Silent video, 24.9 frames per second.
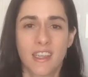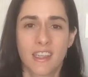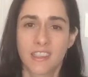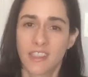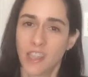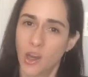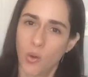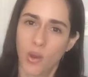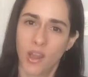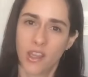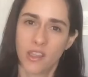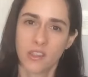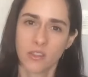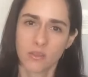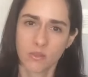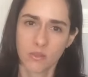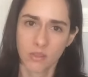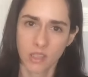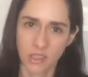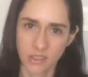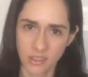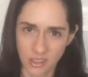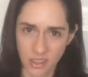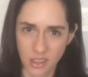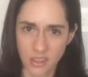Não é isso,
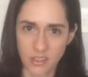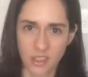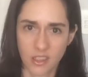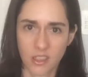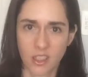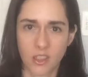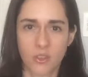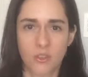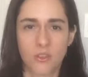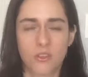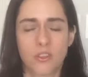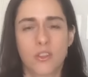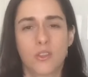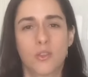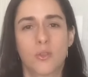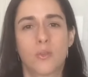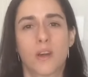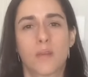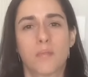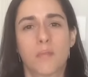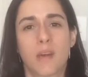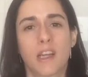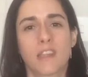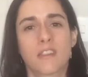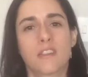Zizek
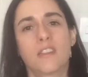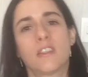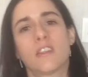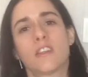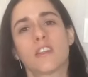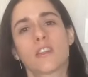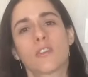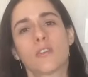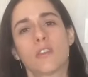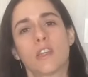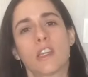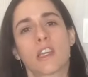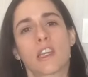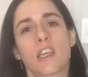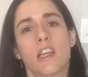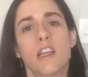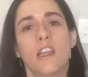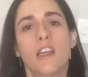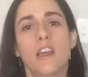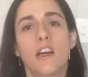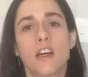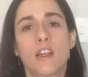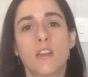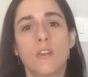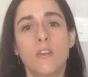continua marxiano e
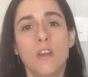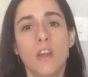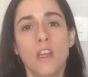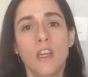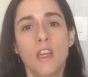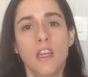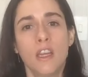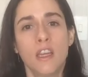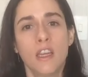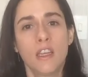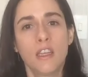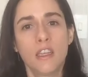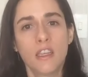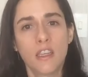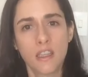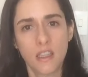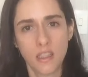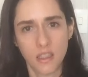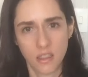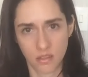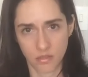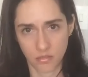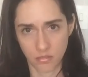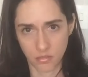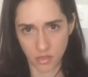hegeliano
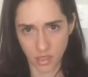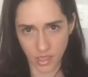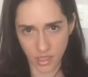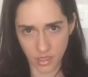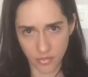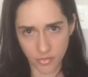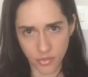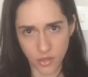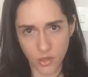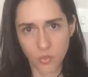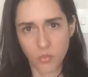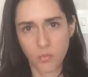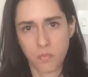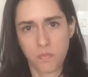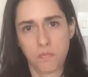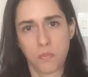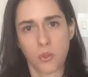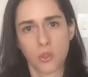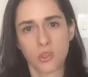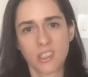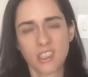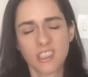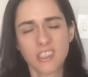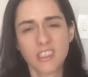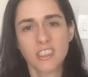e ele vê um
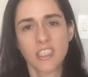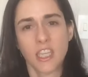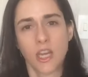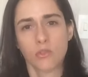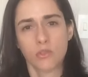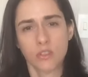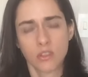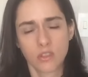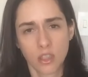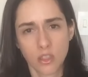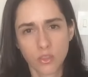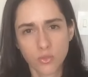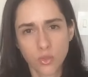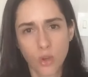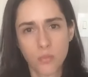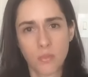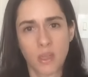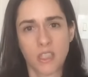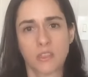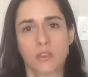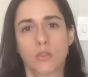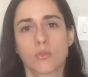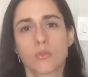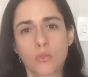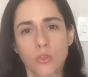potencial de
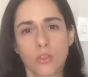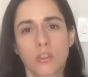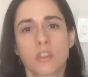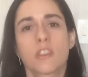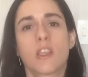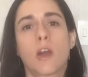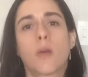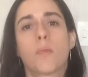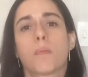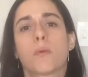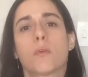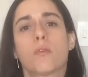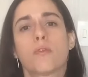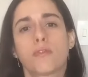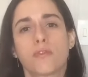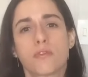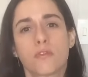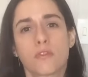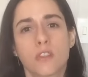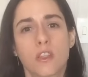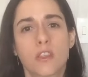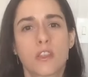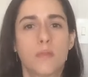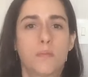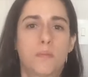transformação social
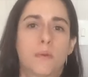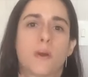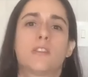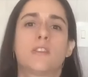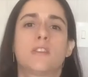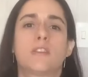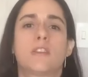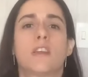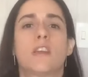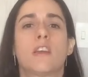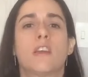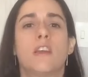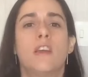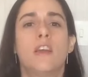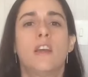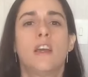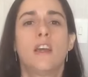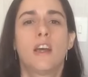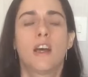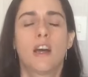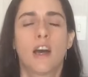profunda que pode ser